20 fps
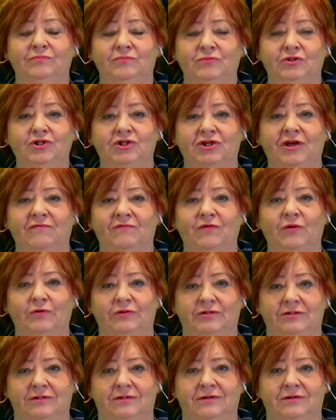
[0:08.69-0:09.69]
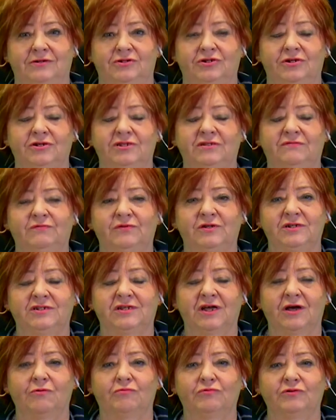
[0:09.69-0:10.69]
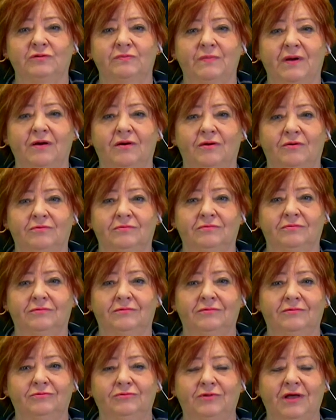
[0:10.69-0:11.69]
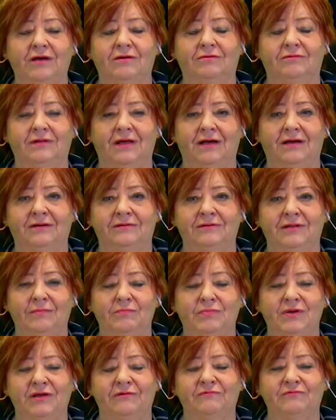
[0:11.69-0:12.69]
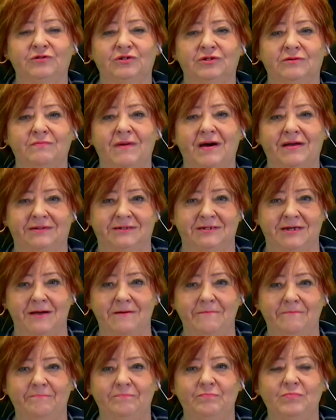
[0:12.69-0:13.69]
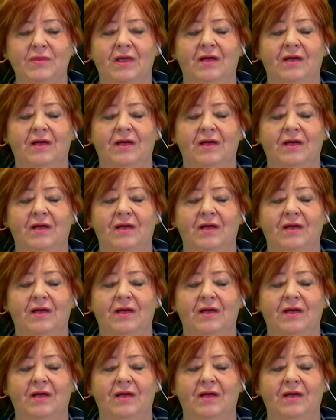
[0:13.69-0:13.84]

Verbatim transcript: dzisiaj w nocy, czyli z 28 lutego na, na 1 marca,